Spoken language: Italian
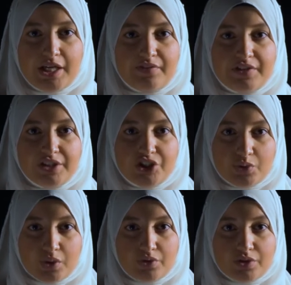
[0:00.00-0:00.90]
Il
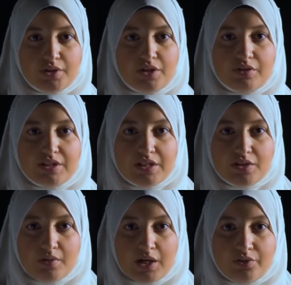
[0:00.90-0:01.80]
25 agosto dello
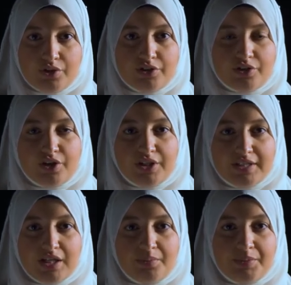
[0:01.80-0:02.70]
stesso anno ritornò in
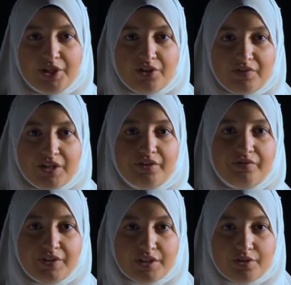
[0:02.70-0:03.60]
Italia per rinnovare
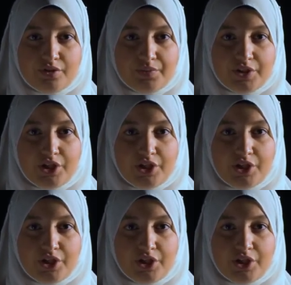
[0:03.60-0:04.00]
il visto,